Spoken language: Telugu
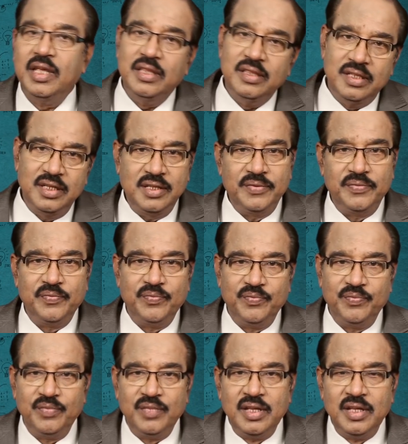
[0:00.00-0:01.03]
హిందీ
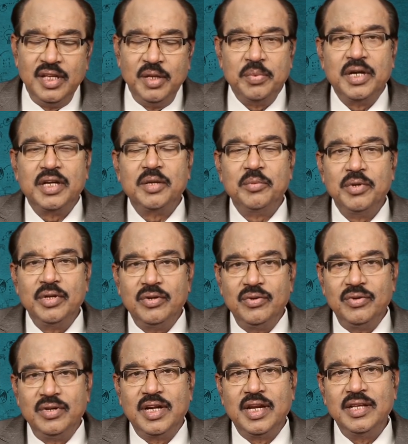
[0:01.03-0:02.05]
ఇప్పటికి మీరు
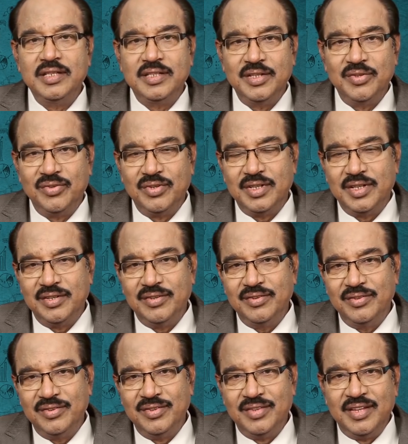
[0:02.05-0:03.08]
గ్రహించే ఉంటారు
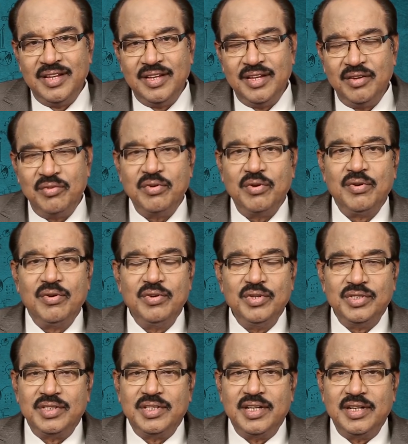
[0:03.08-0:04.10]
ఇంకో క్లూ
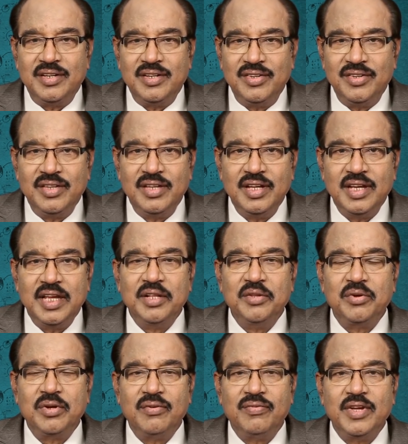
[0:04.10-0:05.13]
ఇస్తాను
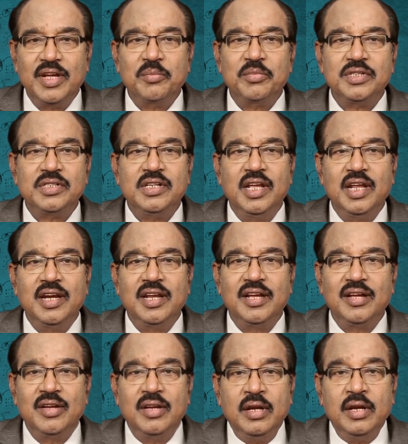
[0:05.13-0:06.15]
ఆయనది ఒక ఫేమస్
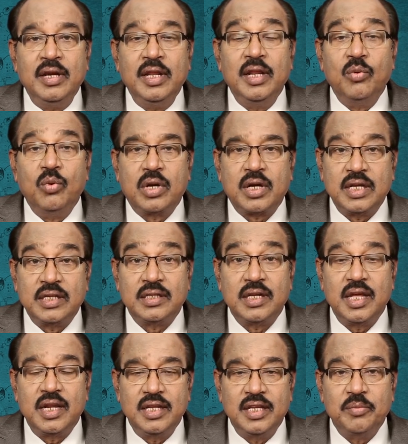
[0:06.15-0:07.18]
డైలాగ్ నేను
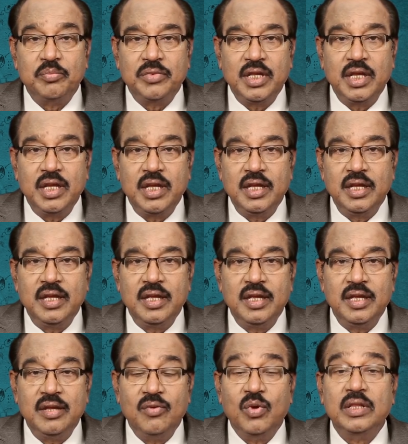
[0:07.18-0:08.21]
ఒక్కసారి చెప్తే
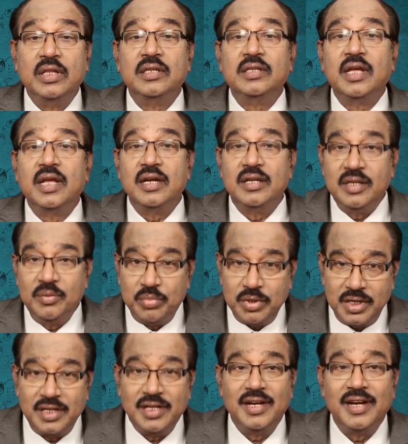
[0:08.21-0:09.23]
వంద సార్లు
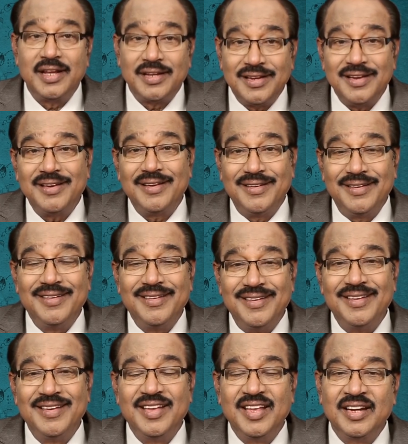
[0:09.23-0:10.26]
చెప్పినట్టే లెక్క
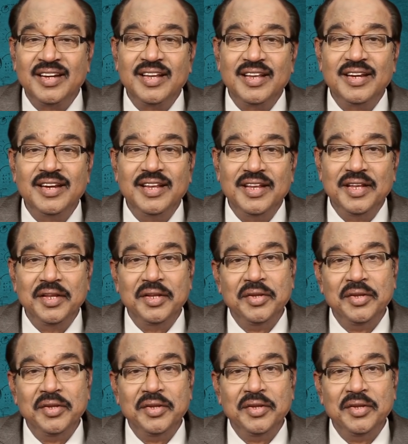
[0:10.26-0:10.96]
అనగానే